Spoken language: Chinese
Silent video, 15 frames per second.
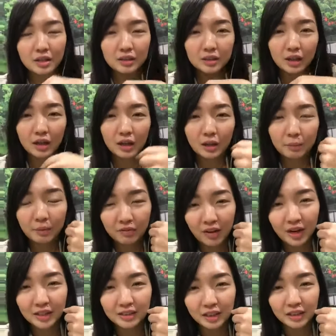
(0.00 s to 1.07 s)
呃，比方
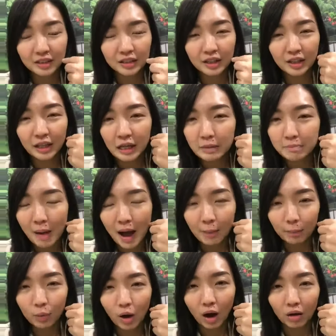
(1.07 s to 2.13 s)
来讲你的淋巴
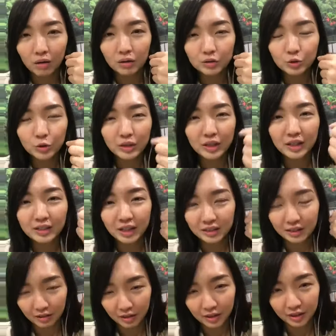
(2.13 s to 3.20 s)
不好，就影响
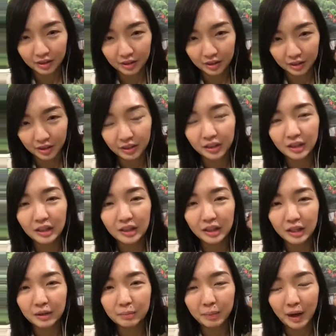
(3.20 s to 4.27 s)
到哎，可能你的
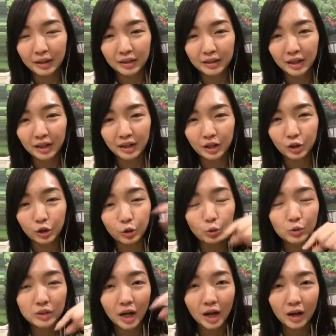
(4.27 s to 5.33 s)
淋巴的那个流
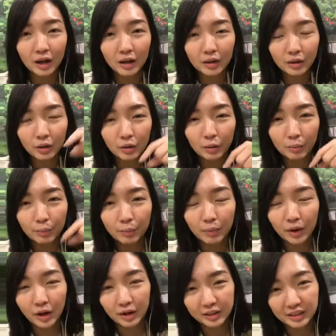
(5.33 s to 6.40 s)
畅。
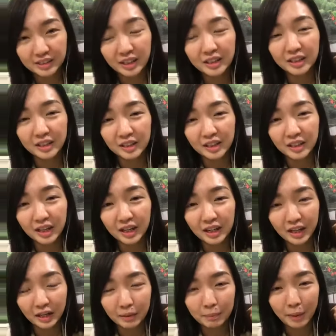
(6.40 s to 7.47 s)
呃，你身体的那个
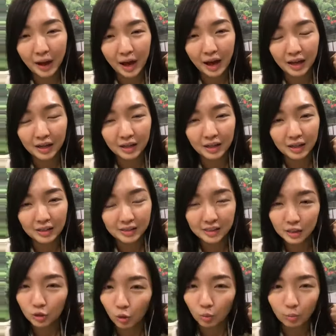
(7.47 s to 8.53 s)
淋巴呃
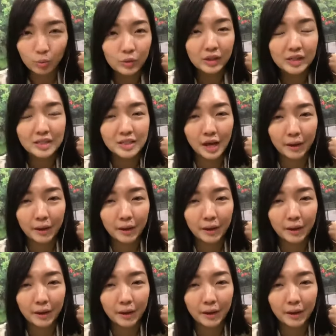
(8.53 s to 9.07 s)
系统不理想，